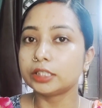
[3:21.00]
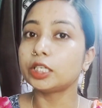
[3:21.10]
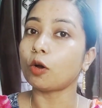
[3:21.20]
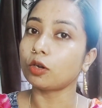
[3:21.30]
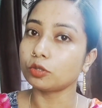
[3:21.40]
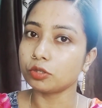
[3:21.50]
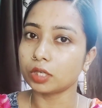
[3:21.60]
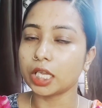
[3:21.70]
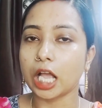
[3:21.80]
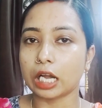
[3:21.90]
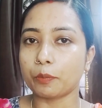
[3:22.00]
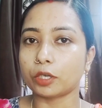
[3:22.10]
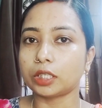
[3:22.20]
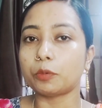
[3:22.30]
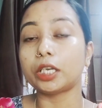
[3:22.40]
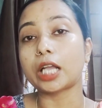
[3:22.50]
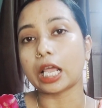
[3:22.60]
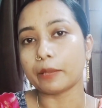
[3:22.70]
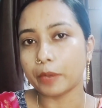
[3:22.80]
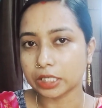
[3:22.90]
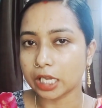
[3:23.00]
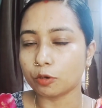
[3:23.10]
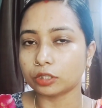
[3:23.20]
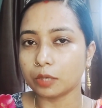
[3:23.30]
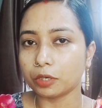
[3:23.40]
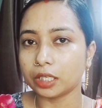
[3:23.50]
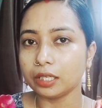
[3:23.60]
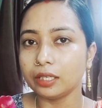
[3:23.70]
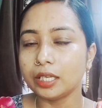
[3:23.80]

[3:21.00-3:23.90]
যে অন্যজনকে খারাপ কথা বলে খারাপ ভাষায় কথা বলে